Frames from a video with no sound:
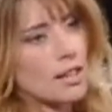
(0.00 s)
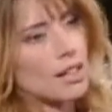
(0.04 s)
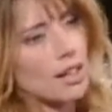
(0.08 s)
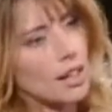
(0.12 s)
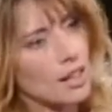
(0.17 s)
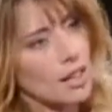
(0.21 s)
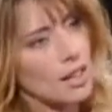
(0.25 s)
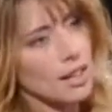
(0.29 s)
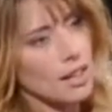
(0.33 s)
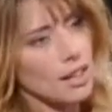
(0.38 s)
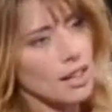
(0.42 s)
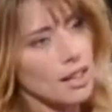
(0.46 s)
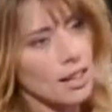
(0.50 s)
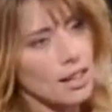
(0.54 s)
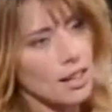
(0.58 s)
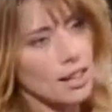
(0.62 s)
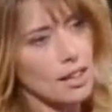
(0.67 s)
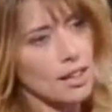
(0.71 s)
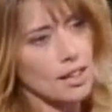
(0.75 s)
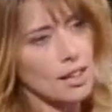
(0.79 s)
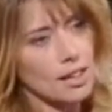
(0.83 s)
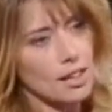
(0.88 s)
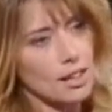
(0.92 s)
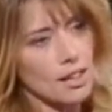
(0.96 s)

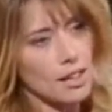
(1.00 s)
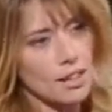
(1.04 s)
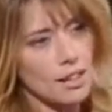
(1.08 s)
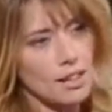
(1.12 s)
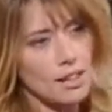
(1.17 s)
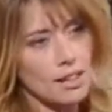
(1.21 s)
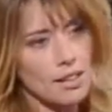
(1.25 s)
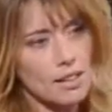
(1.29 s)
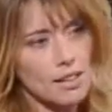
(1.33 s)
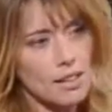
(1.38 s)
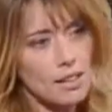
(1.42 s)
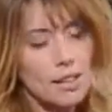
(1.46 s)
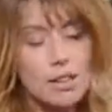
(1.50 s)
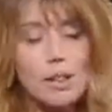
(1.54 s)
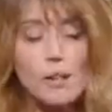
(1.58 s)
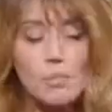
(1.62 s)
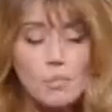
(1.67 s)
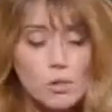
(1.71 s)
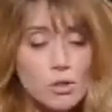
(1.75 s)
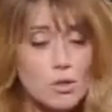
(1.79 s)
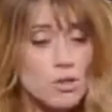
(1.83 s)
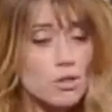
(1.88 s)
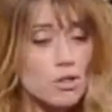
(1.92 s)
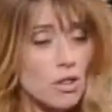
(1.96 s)
che, che
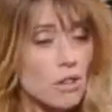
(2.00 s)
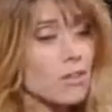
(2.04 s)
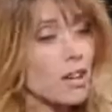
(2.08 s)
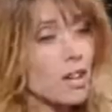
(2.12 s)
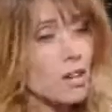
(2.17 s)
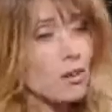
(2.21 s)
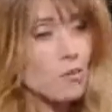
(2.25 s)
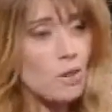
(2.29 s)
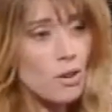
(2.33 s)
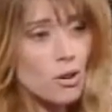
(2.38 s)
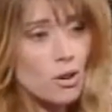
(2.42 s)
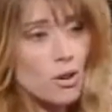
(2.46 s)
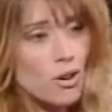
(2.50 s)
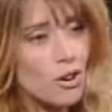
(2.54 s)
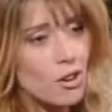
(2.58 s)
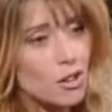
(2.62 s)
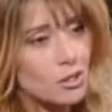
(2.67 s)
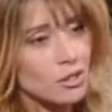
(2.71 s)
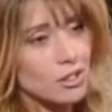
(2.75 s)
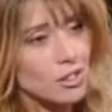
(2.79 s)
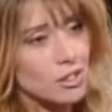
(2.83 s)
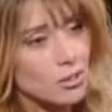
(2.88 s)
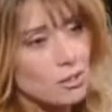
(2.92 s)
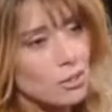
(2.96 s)
bisogna fare
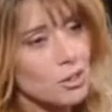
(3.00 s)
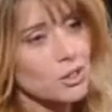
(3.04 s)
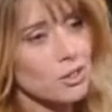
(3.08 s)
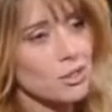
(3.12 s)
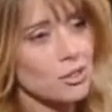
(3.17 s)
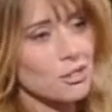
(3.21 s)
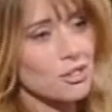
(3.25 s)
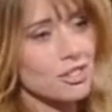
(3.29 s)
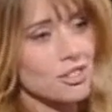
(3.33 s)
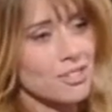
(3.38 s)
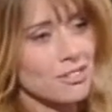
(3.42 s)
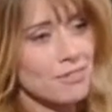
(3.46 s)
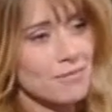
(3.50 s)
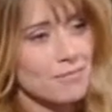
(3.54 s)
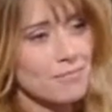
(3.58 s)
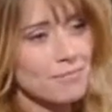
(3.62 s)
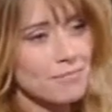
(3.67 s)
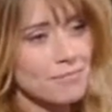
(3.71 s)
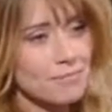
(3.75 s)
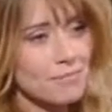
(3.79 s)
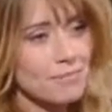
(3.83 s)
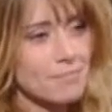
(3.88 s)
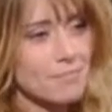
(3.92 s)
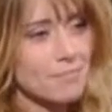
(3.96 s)
qualcosa, questo sì. Tu hai